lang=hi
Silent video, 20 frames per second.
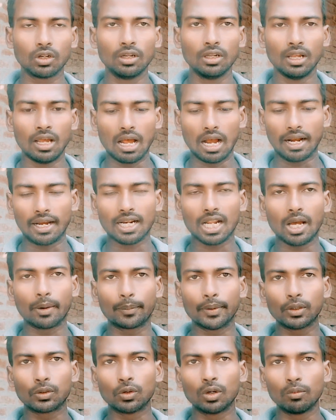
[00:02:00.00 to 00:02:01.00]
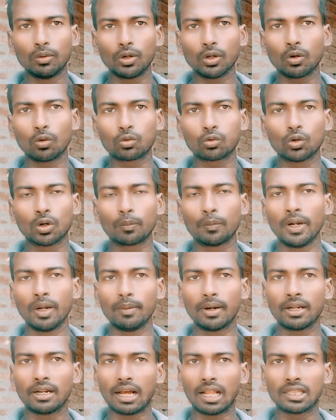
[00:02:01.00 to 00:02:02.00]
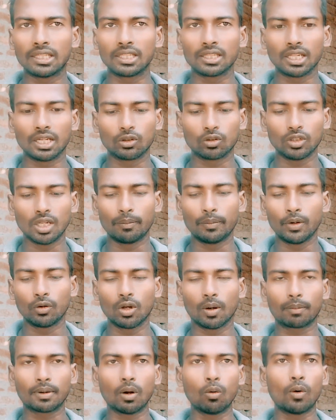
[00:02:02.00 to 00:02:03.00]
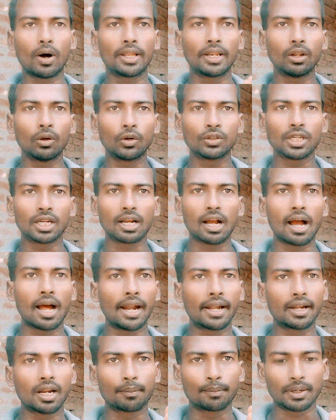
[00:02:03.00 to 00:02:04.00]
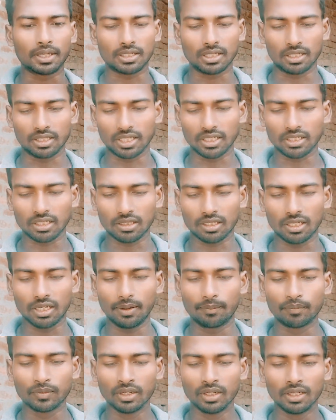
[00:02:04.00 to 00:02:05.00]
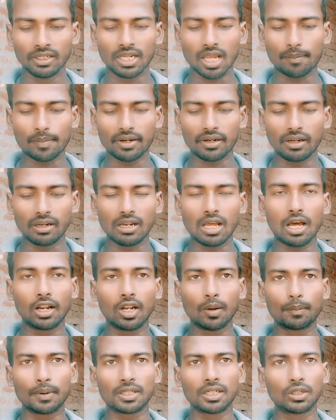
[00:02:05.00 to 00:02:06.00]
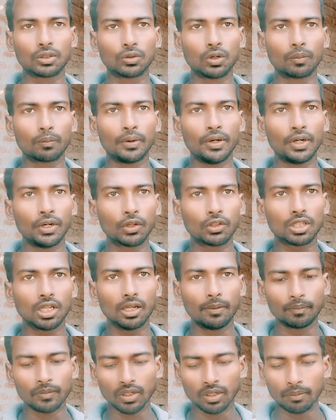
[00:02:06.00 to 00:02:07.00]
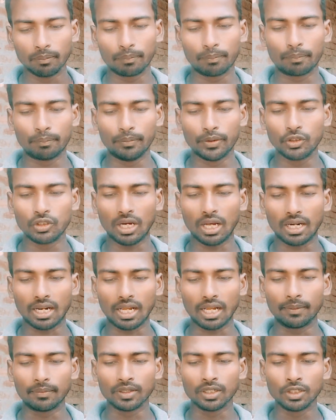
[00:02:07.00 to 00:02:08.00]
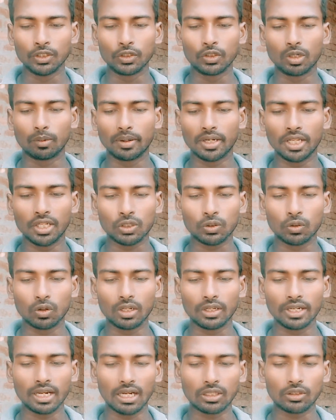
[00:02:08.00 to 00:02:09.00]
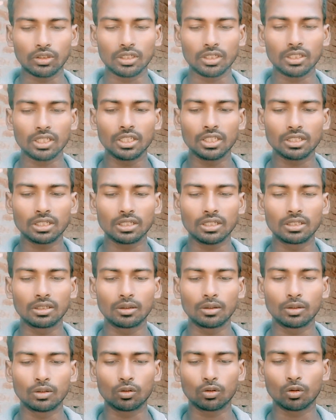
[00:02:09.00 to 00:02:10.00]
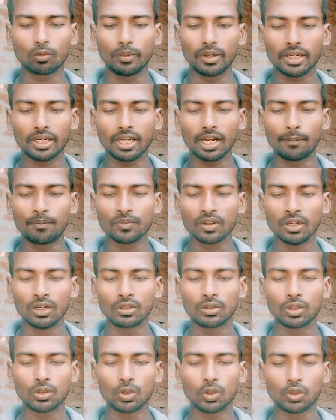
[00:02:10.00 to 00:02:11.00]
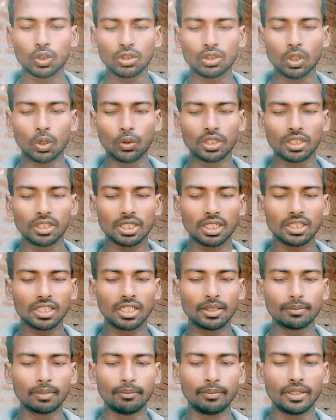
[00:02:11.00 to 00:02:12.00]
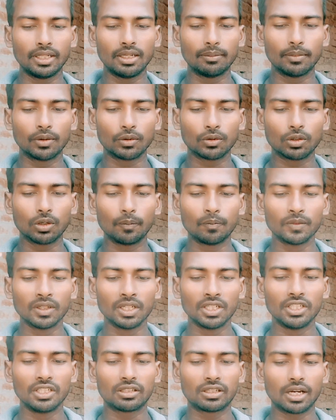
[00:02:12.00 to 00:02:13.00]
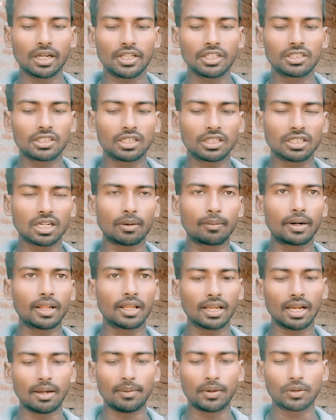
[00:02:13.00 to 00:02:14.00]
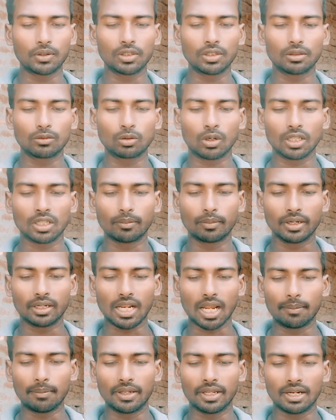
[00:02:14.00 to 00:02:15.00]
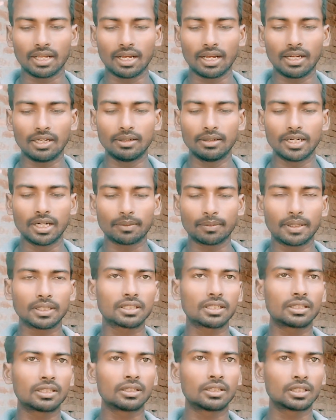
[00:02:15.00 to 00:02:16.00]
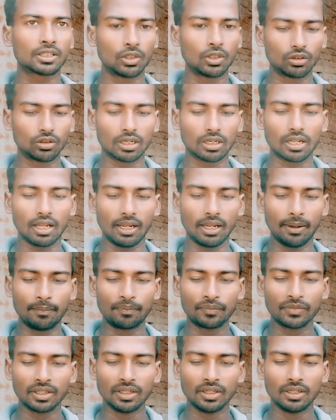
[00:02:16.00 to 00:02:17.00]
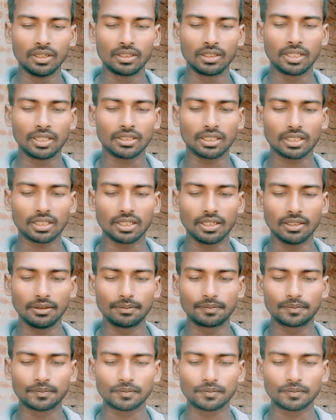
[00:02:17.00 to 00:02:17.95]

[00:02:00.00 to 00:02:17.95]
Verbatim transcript: तो अगर आप शॉर्ट वीडियो को शॉर्ट फीड में डाल देते हैं तो ये वीडियो आपका वायरल हो जाएगा हंड्रेड परसेंट देख सकते हैं यहाँ पर निन्यानवे परसेंट शॉर्ट वीडियो से व्यूज आ रहा है इसको मैंने स्कोल किया तो जैसे इसकी इस में किया तो दो से सिर्फ ये मेरे तो इसका रीच कितना बढ़ गया है मेरे तो थोड़ा सा मैं टाइम ले रहा है नेट थोड़ा सा चल रहा है देख सकते हैं